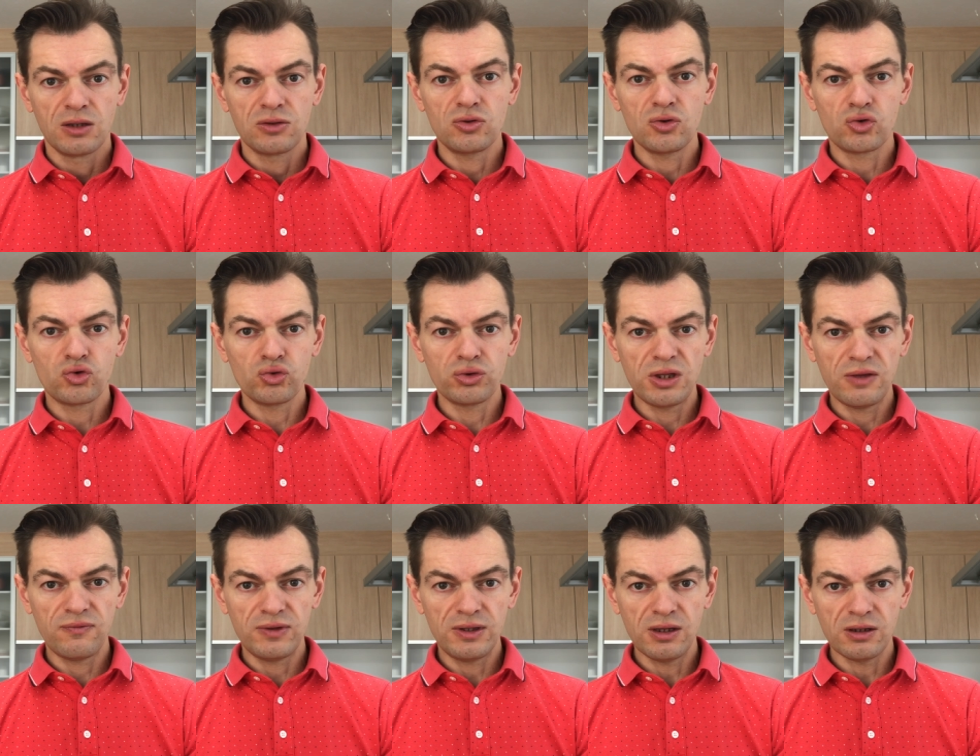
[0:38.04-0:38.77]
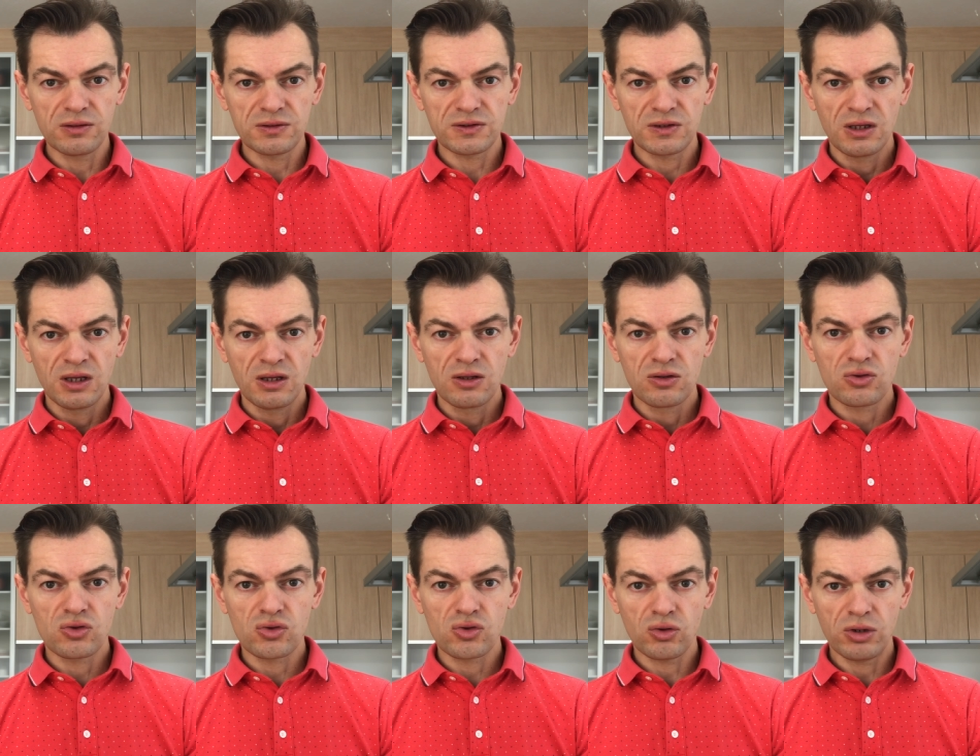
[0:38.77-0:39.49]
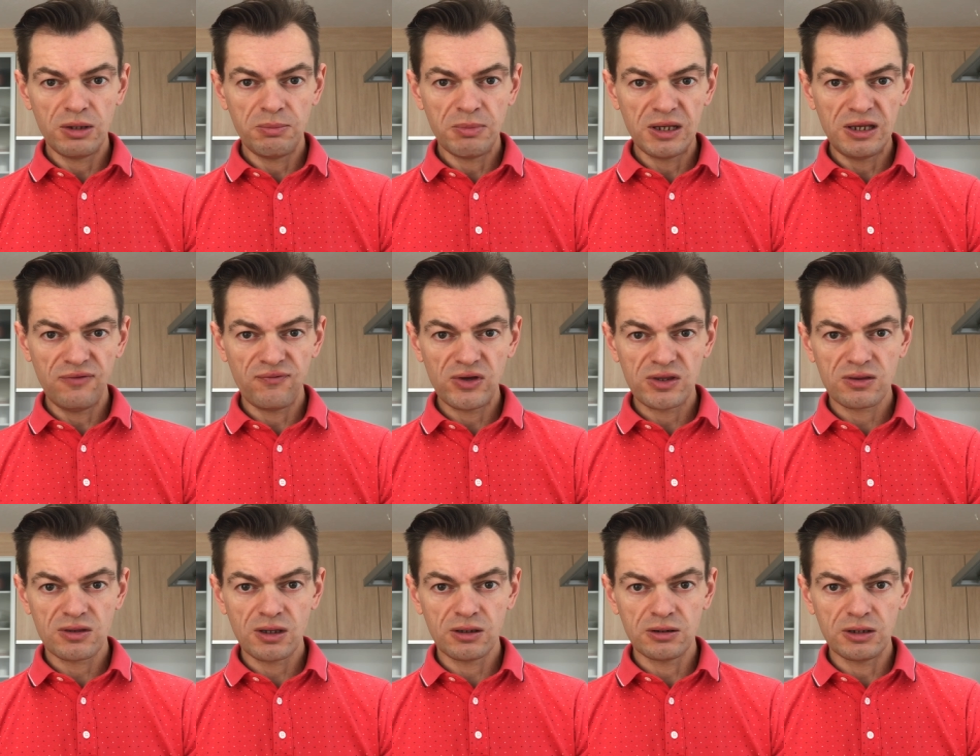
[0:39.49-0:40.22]
De toute évidence, ce sont les
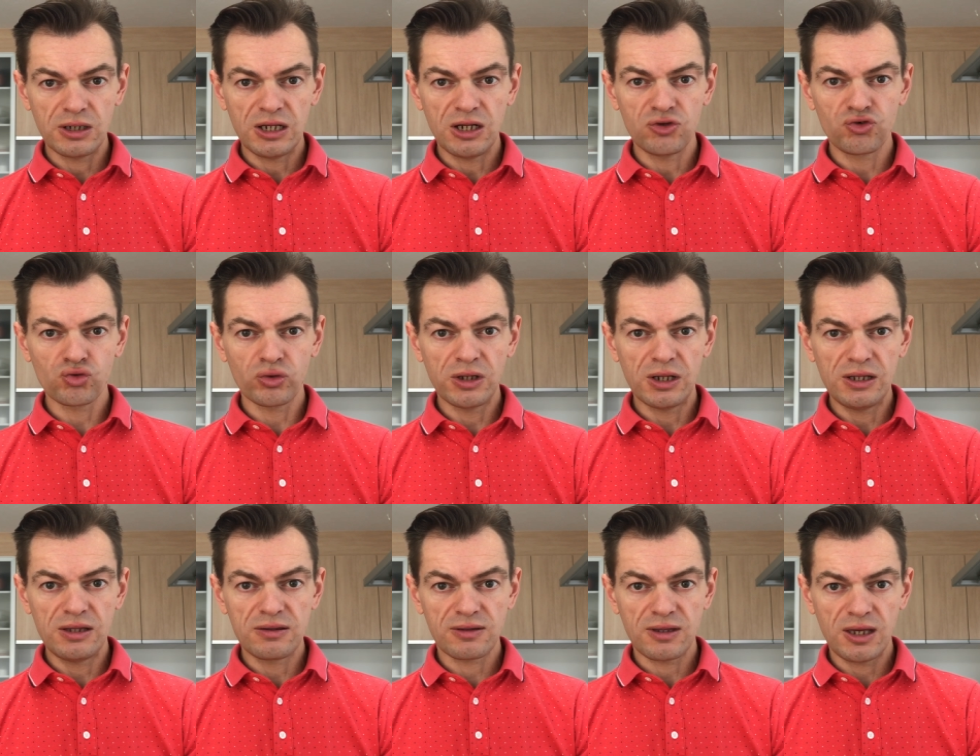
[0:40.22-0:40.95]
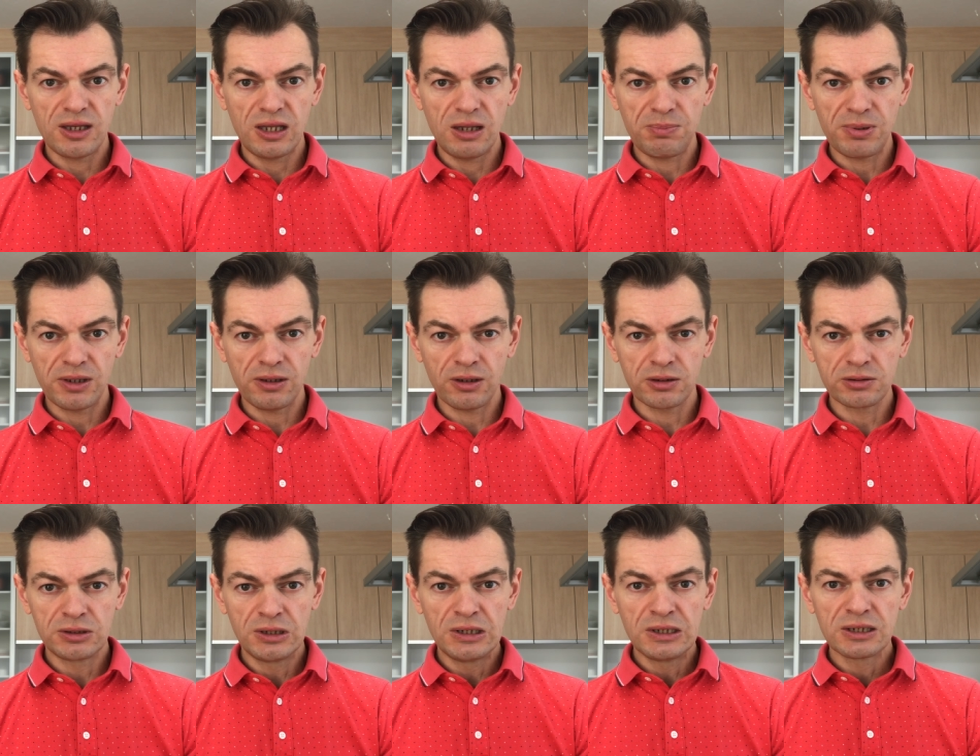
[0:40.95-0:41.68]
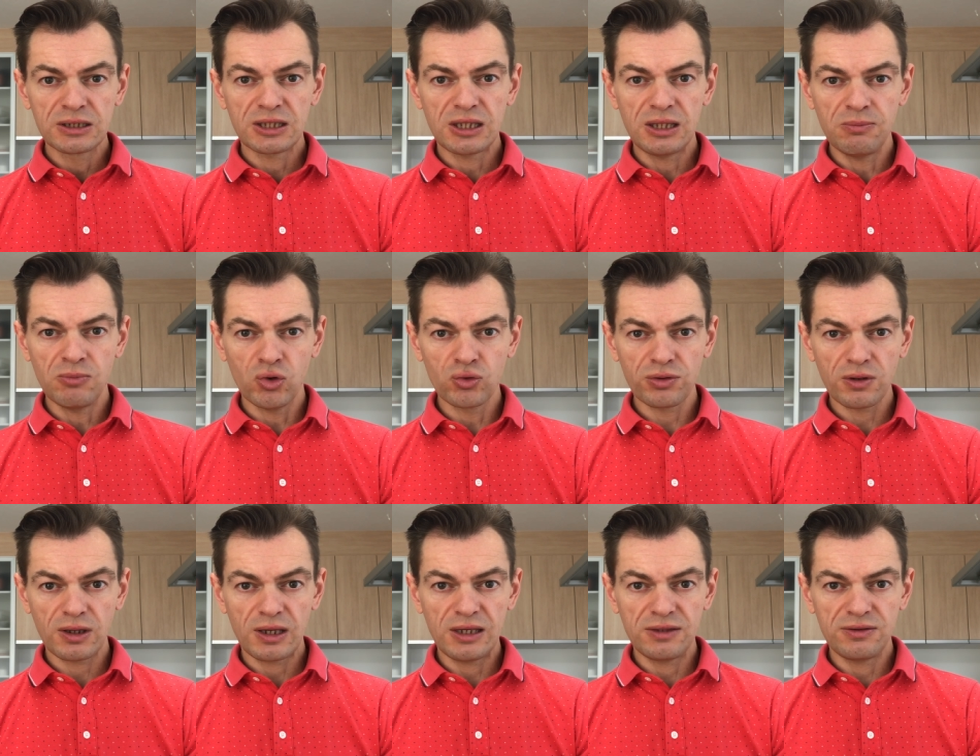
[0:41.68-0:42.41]
manifestants et les journalistes indépendants qui
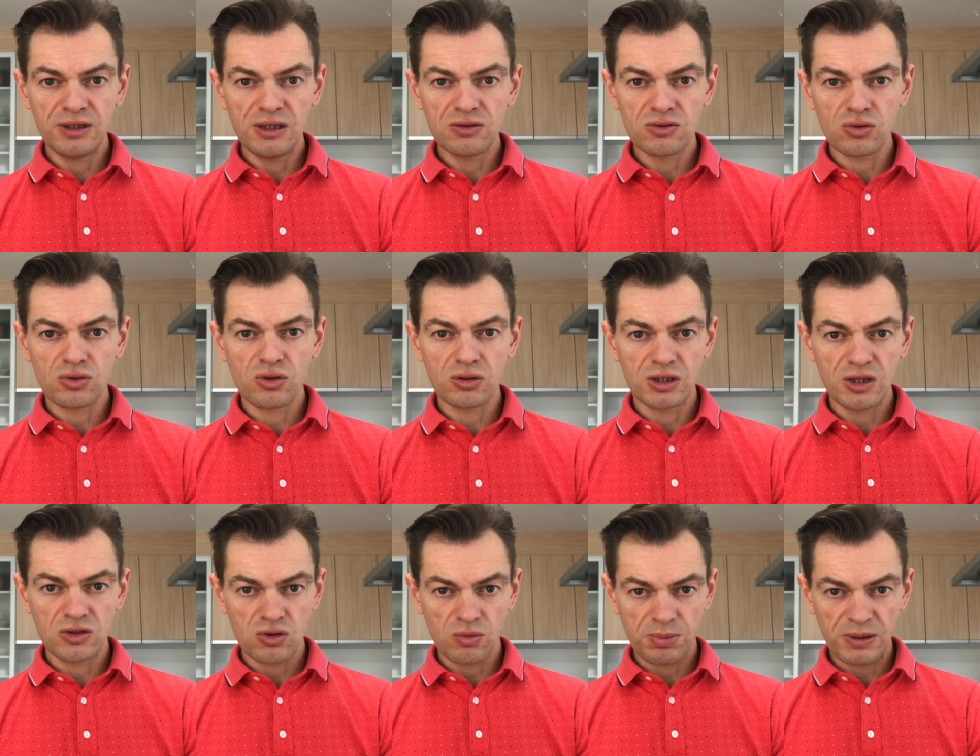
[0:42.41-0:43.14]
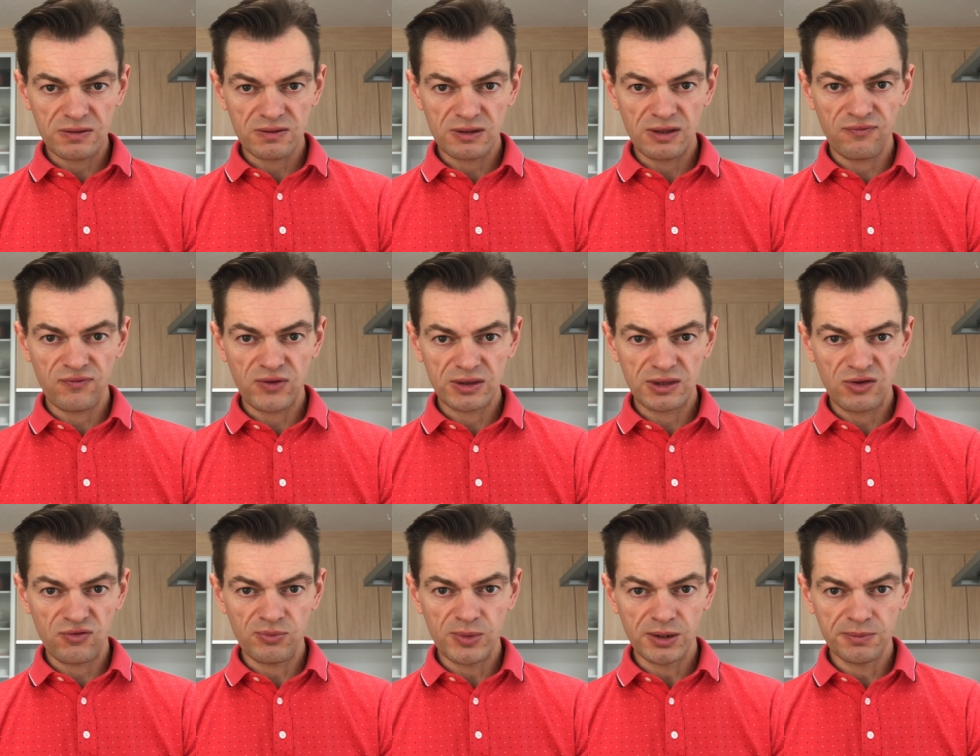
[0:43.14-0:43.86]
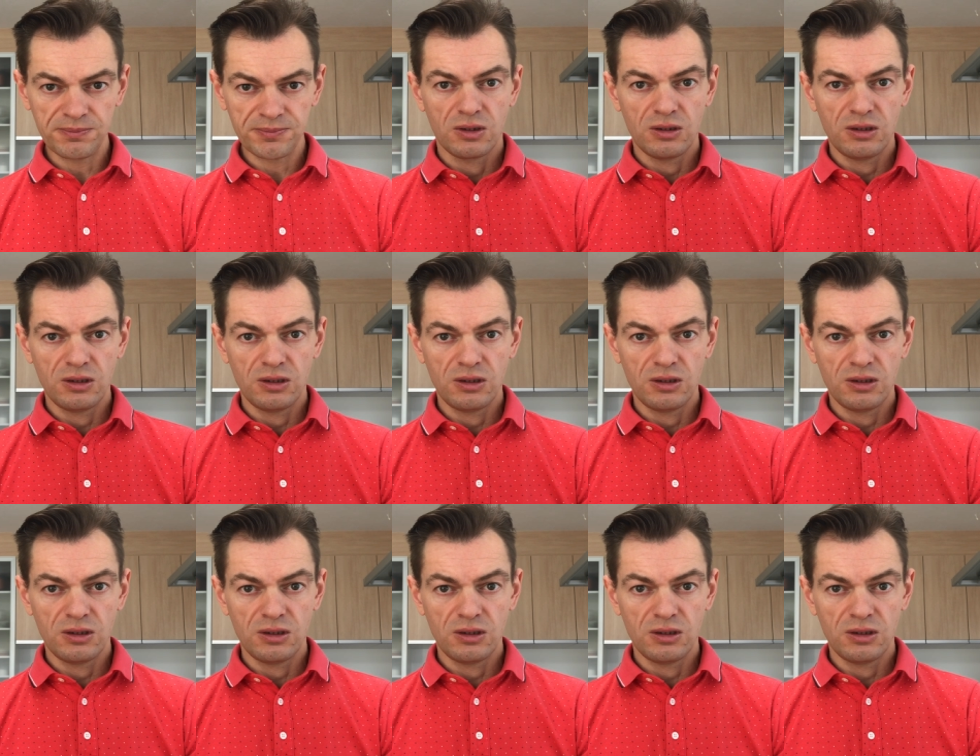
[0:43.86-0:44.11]
montrent et disent ce qui se passe effectivement,